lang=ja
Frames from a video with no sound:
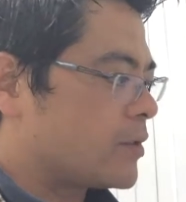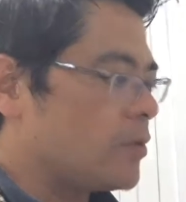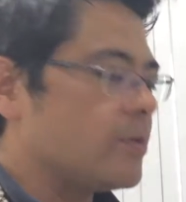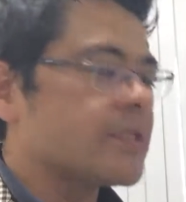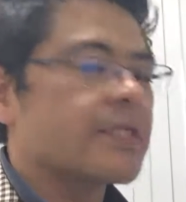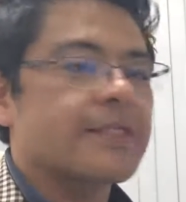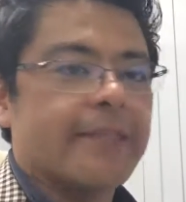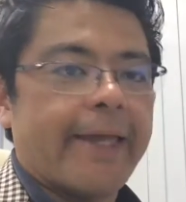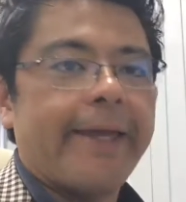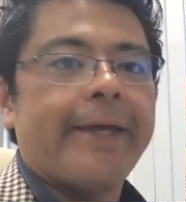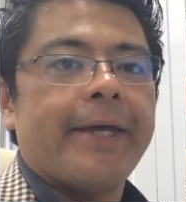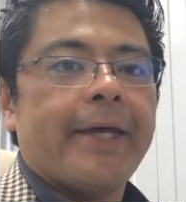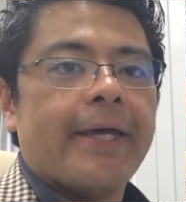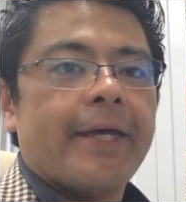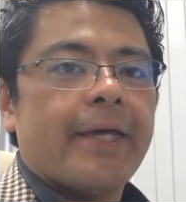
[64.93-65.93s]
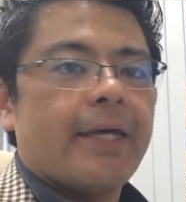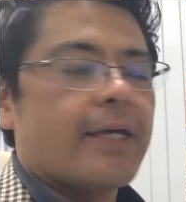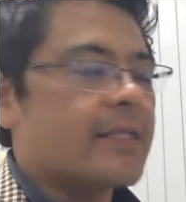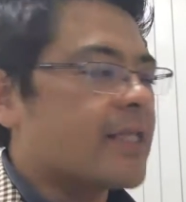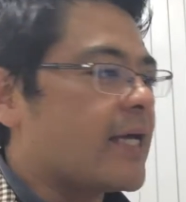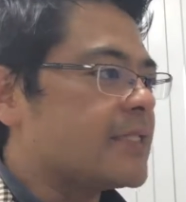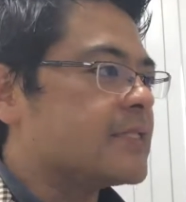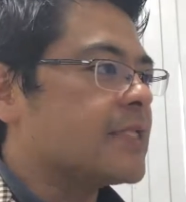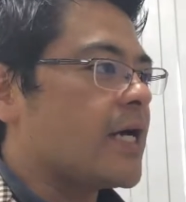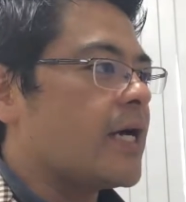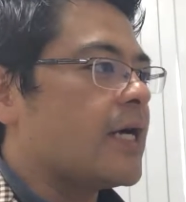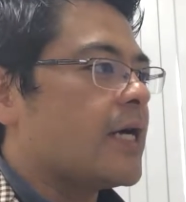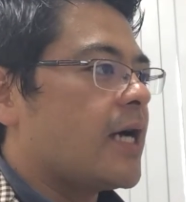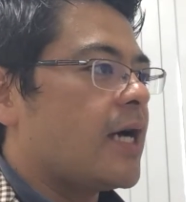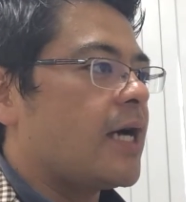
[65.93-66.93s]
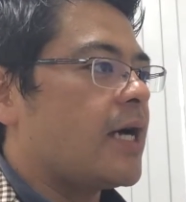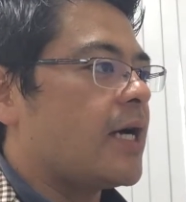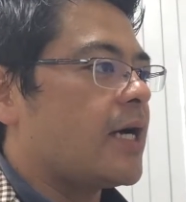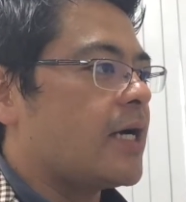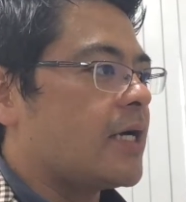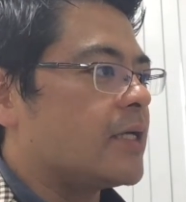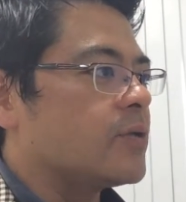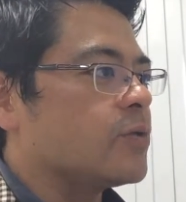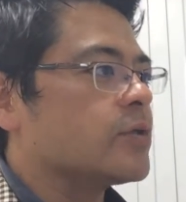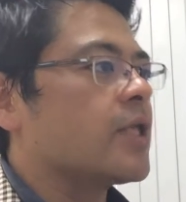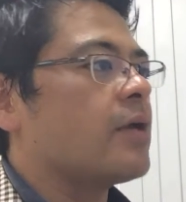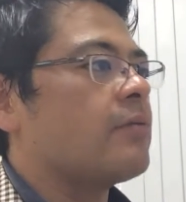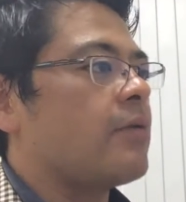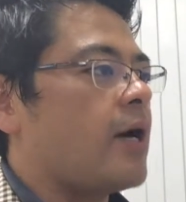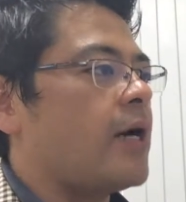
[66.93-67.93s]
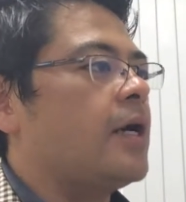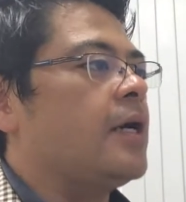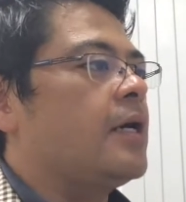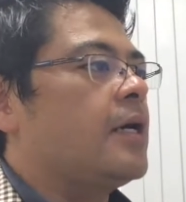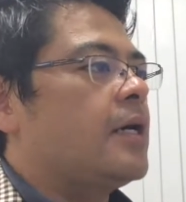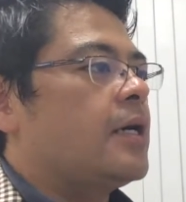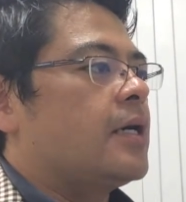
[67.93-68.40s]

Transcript: 要はですね、えー、大事な要点は